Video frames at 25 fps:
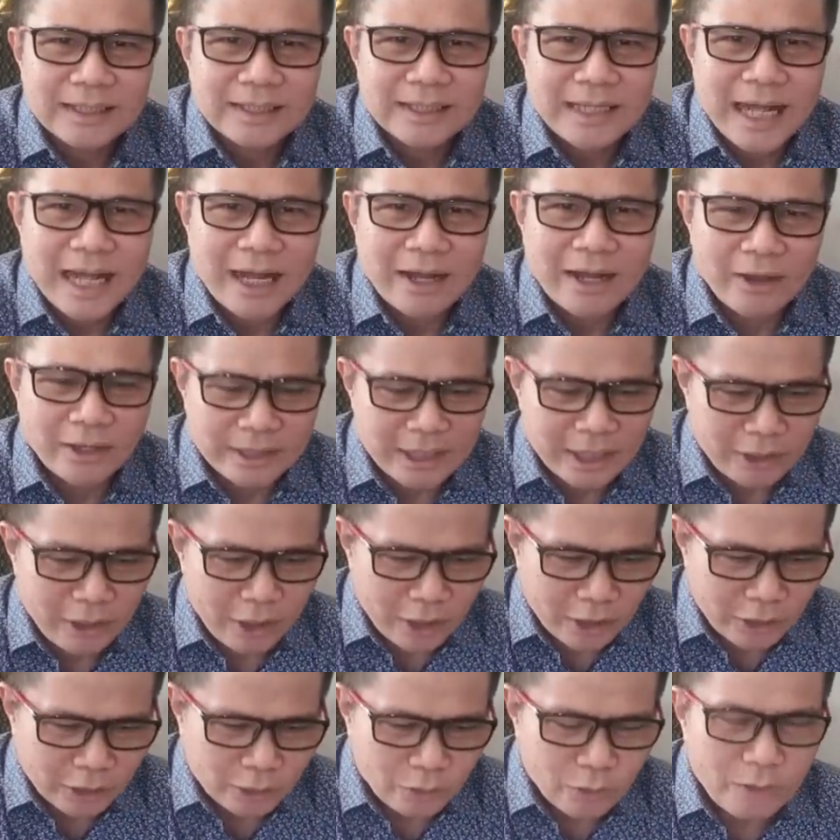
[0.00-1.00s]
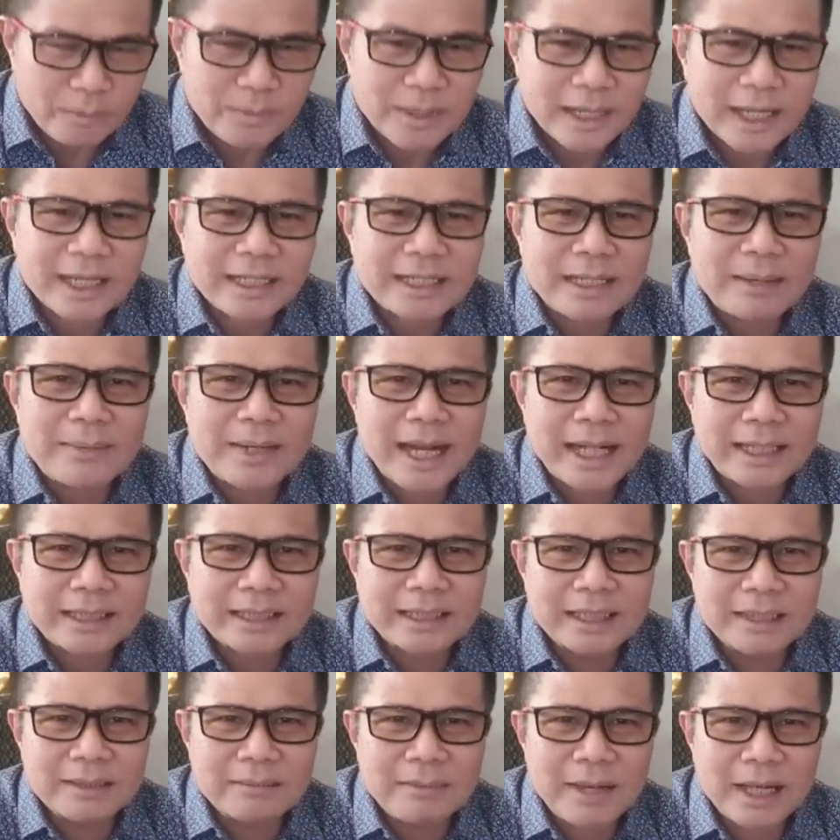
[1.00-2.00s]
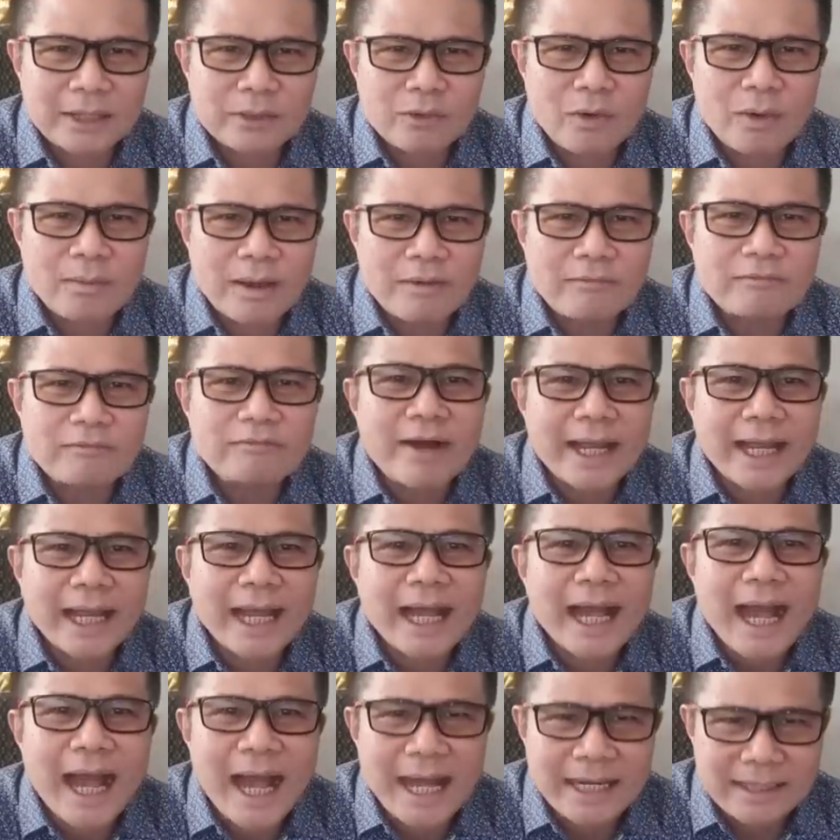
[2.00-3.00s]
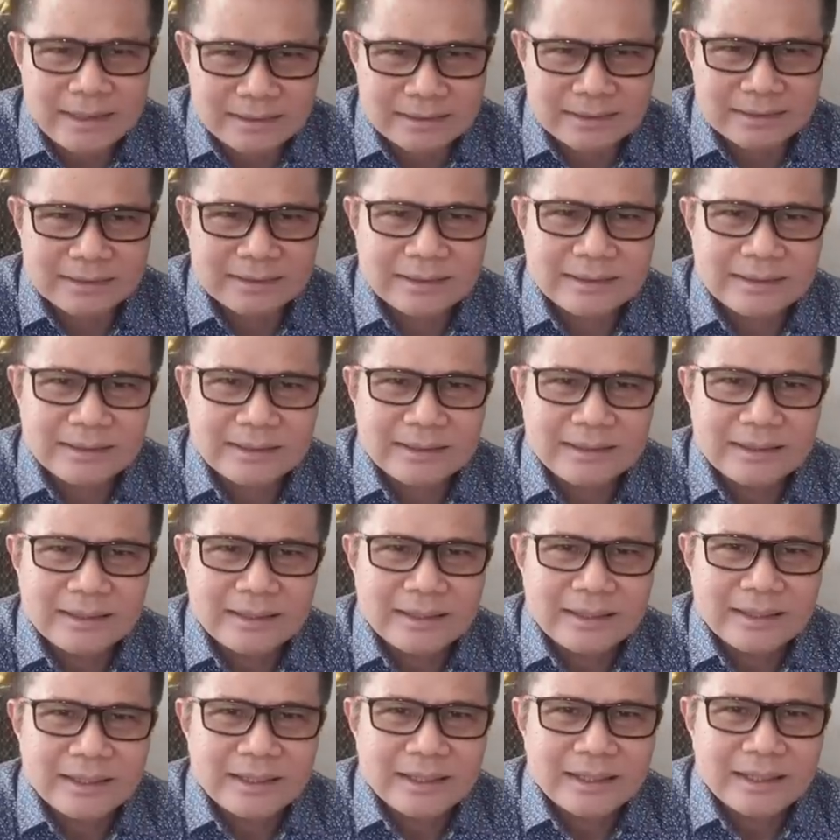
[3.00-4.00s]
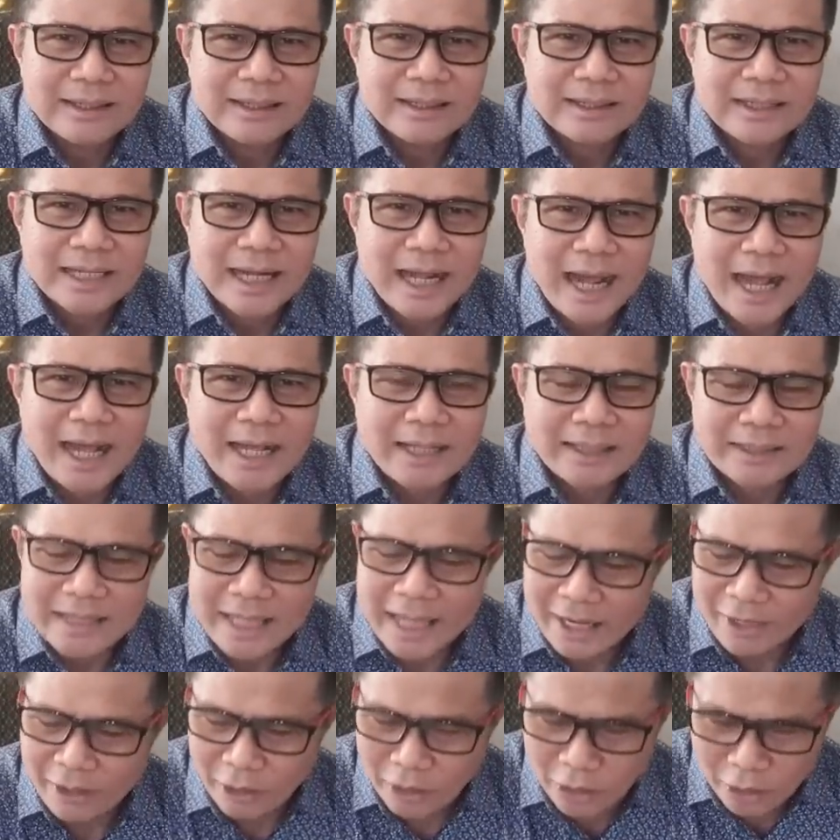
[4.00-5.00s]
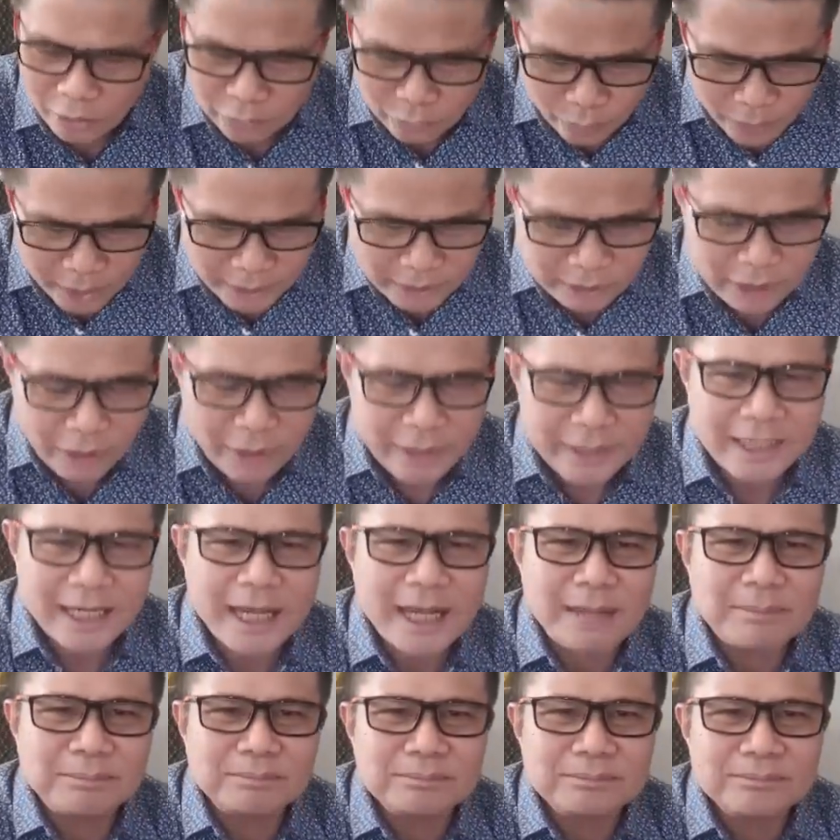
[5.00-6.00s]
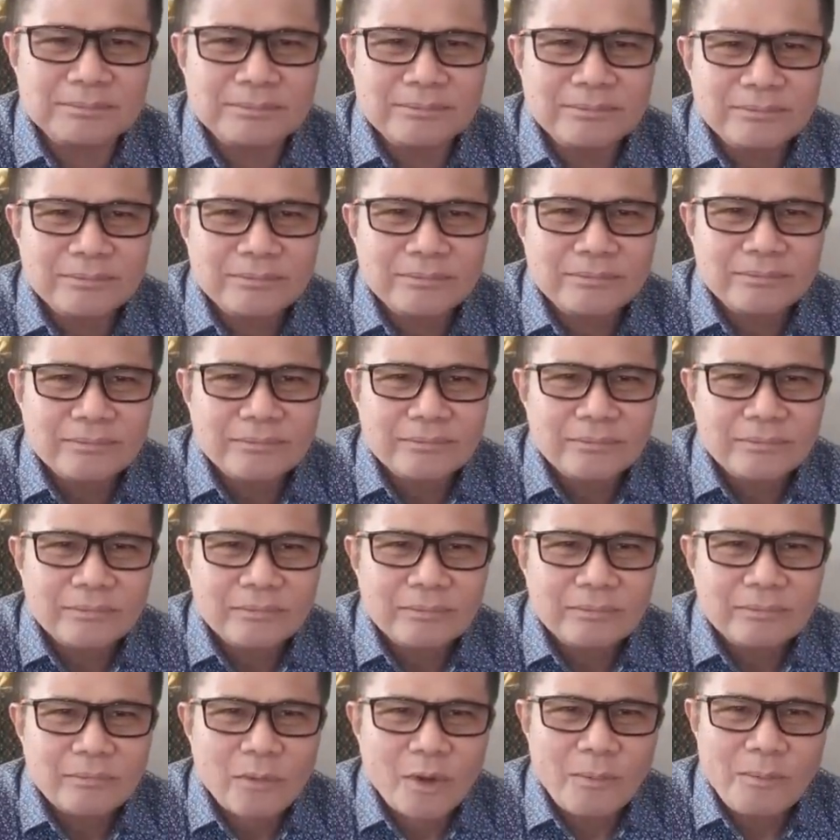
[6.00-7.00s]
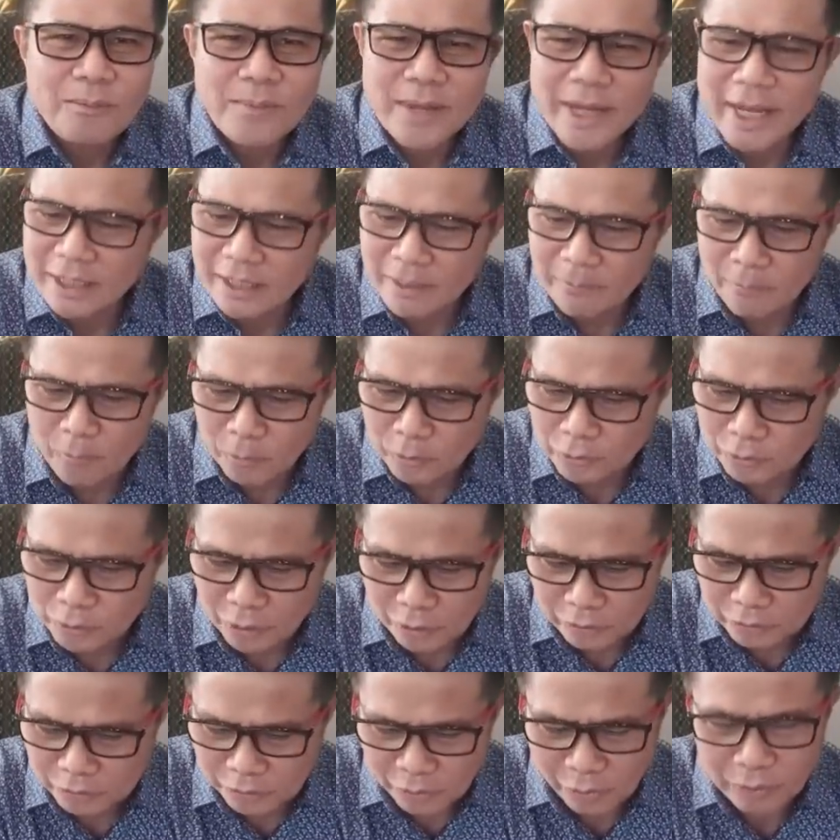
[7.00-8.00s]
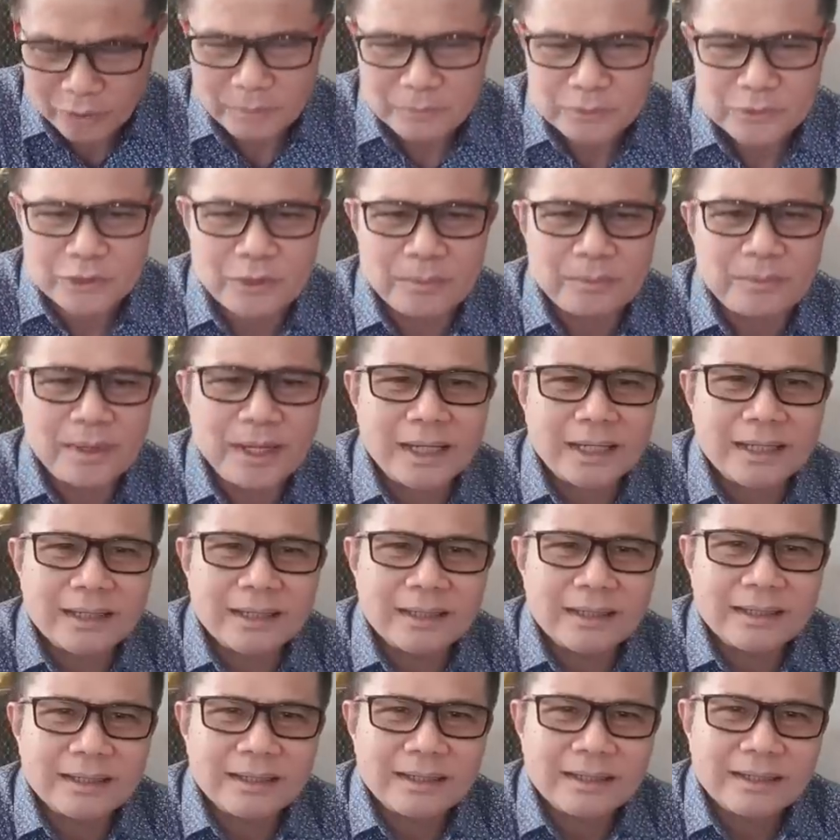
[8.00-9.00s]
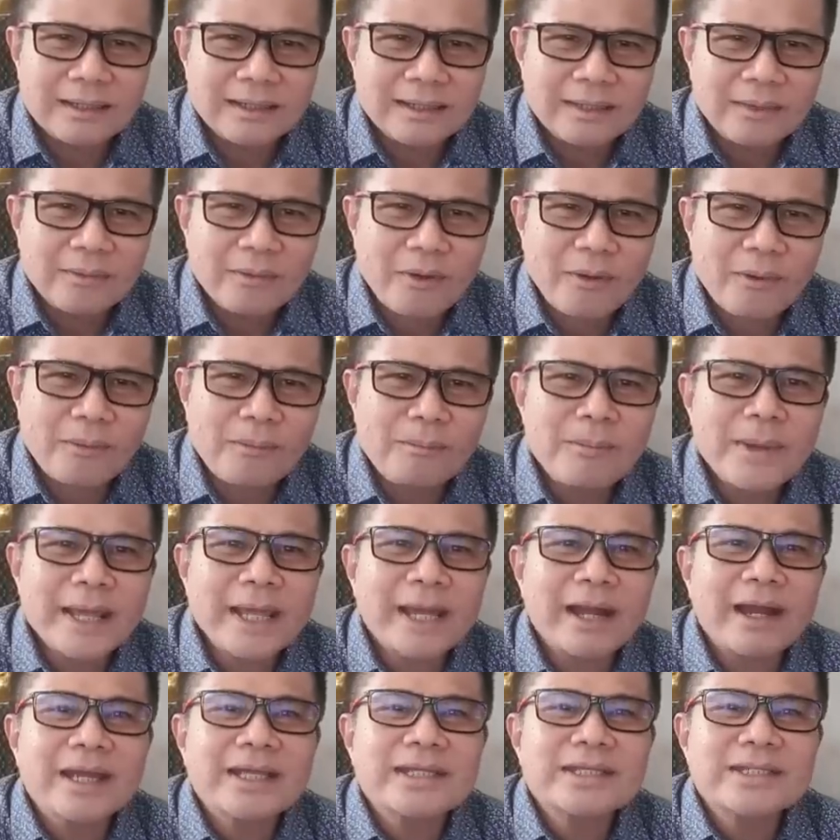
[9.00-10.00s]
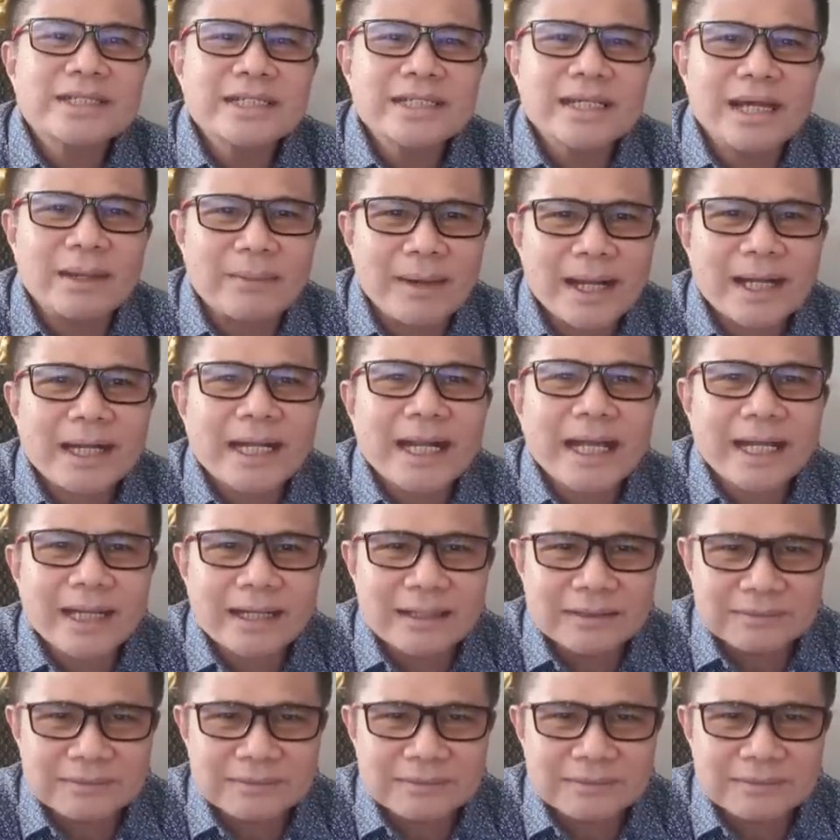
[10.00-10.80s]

นะก็จะถอนตัวเหมือนกับธรรมนัสคือมาร่วมกับฝ่ายค้านนะฮะแต่ก็ลองดูกันต่อยนะครับผมเองนะพูดตรงๆท่านผู้ชมอะผมไม่ค่อยเชื่อพรรคเล็ก